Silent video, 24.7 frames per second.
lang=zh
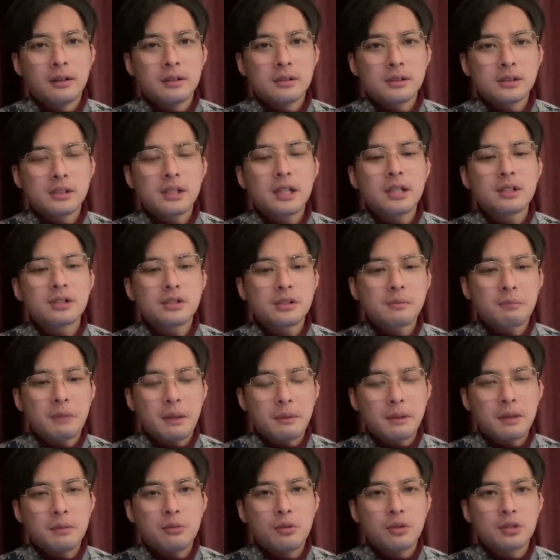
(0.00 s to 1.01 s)
现在只是北
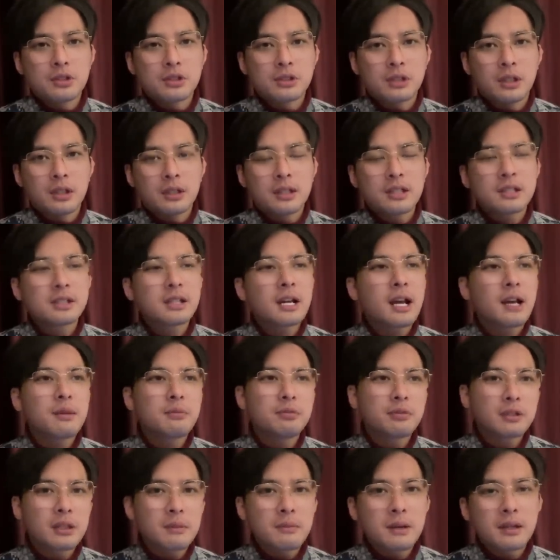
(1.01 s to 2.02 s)
平模式那下一
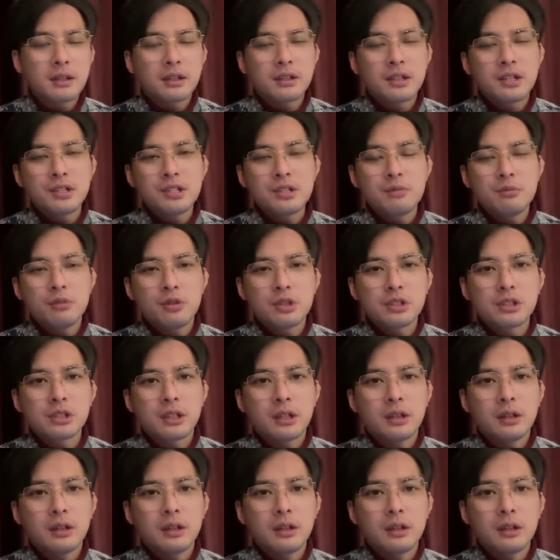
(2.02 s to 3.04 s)
步他妈的天津模式
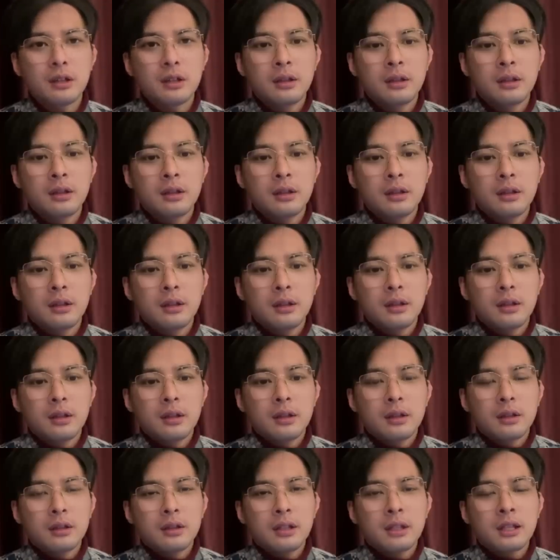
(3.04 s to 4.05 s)
呢？
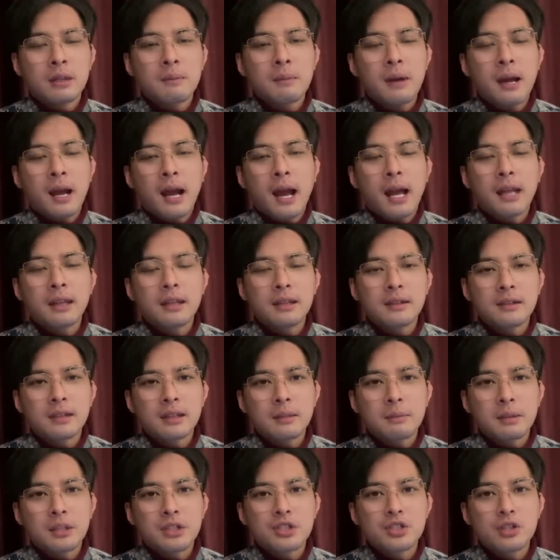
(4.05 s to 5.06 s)
你他妈还能在那
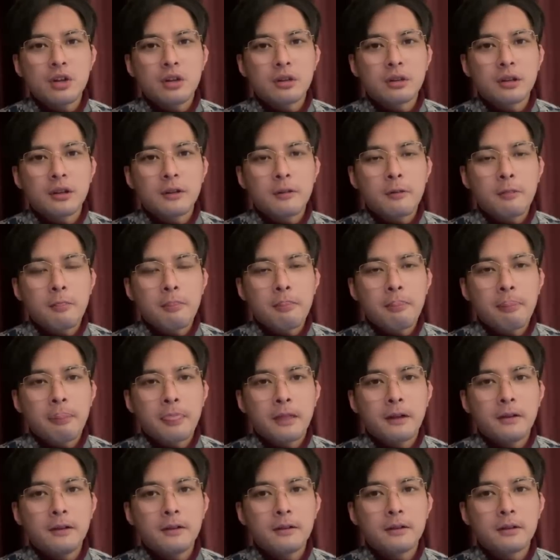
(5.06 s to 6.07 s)
边叫呢？
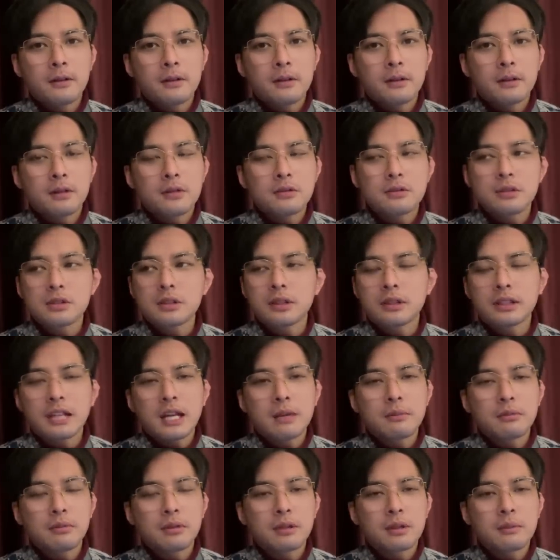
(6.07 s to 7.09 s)
嗯，到时候像逮
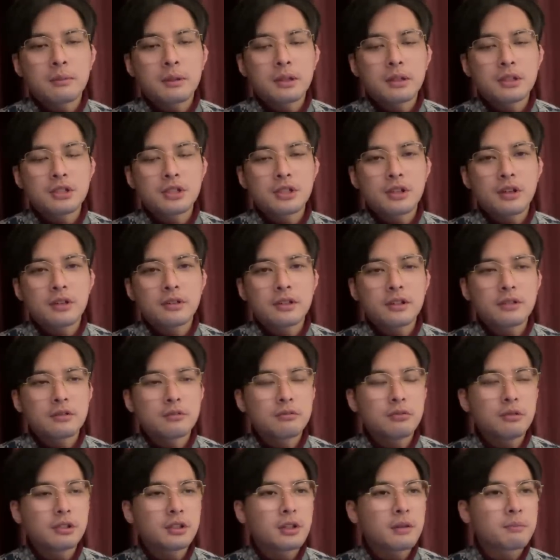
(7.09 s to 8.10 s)
捕他妈七号塞斯
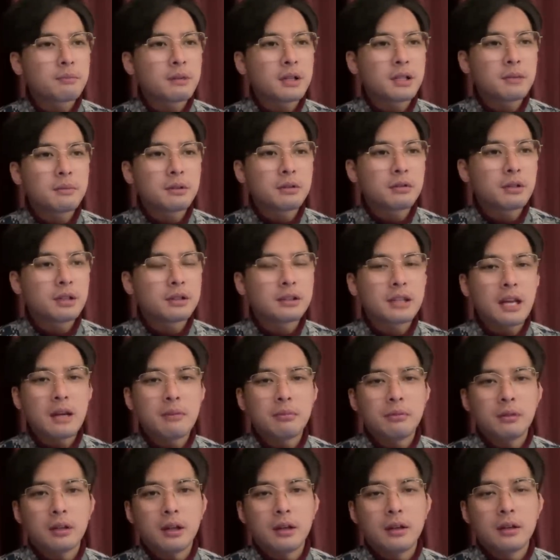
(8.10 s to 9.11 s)
库一样，把你们都给逮
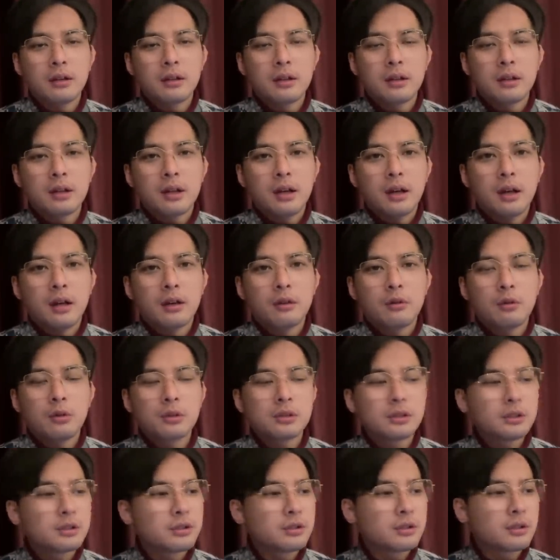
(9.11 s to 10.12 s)
捕了啊！或
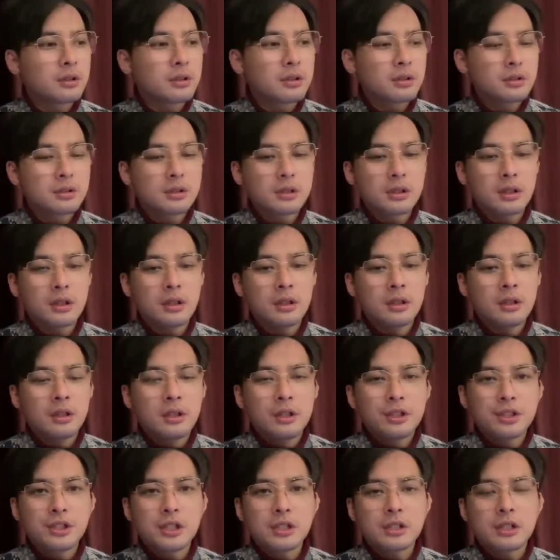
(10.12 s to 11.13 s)
者这个
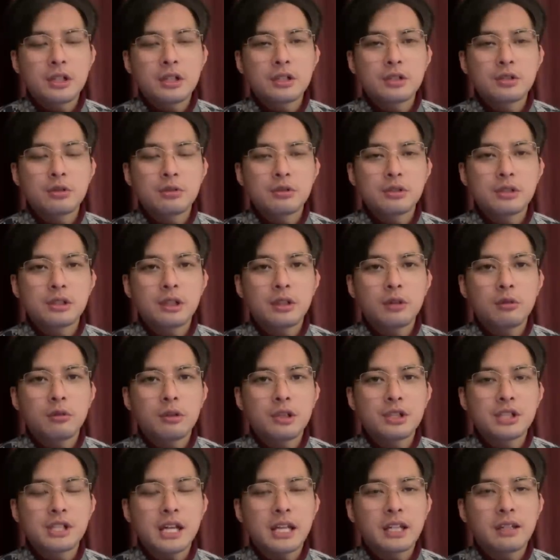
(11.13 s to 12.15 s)
现场就直接弄个
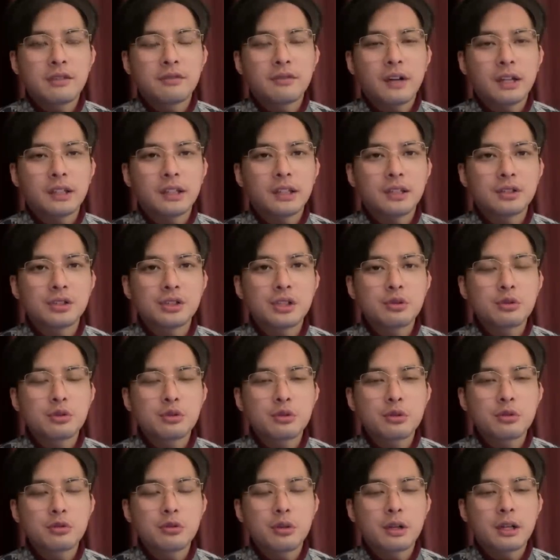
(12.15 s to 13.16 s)
简易法庭，直接就
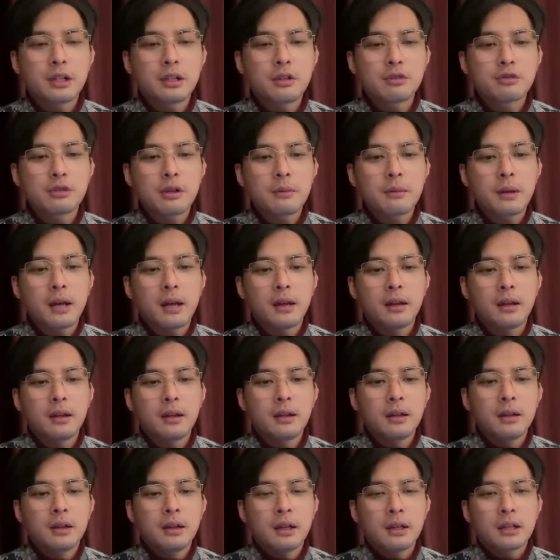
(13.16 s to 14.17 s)
宣誓给你宣判，
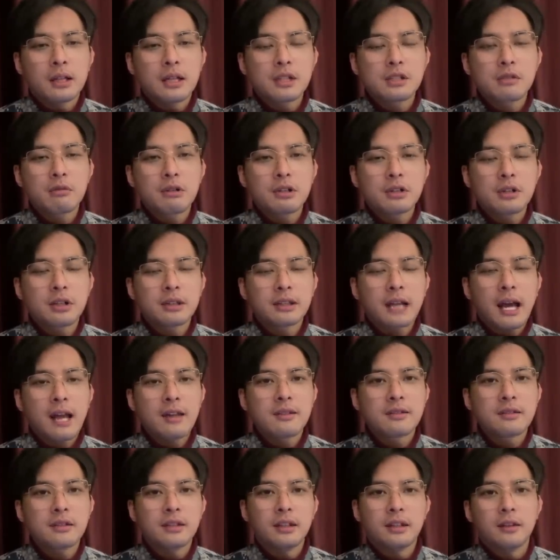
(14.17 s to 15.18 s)
拿机关枪打
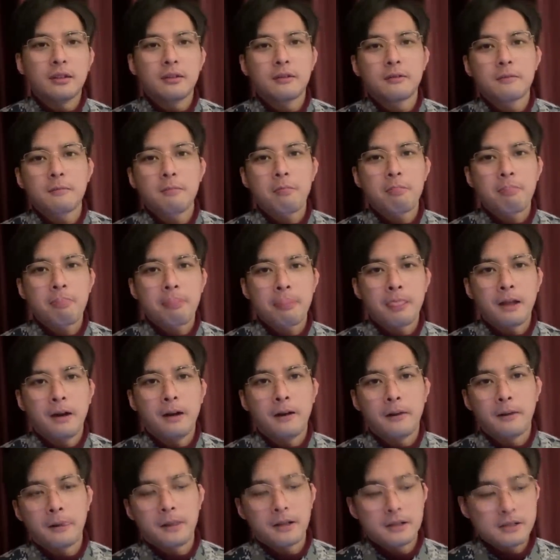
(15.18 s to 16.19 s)
死你
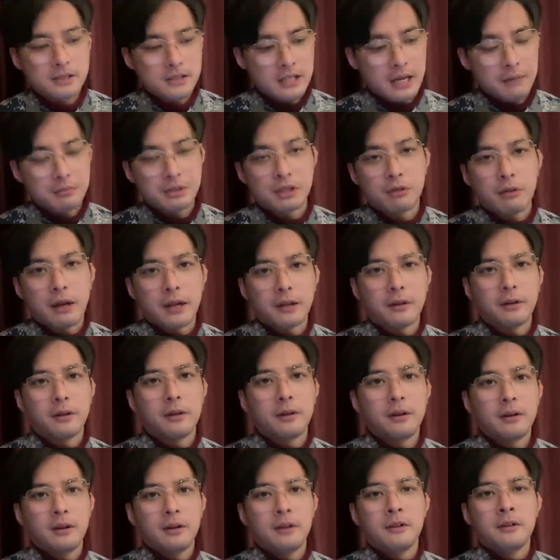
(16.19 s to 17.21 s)
啊！傻逼玩意儿
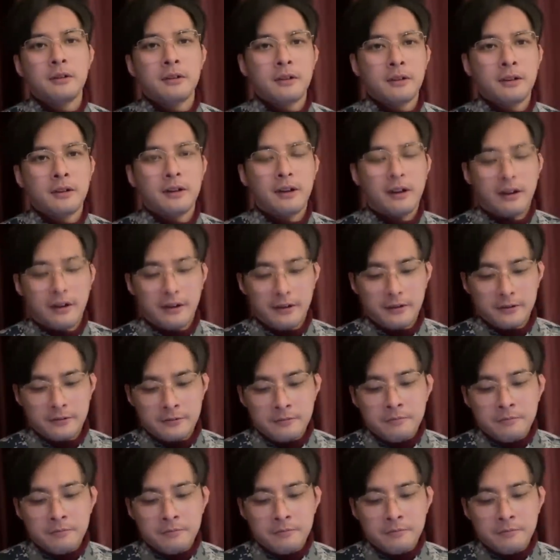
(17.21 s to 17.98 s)
啊！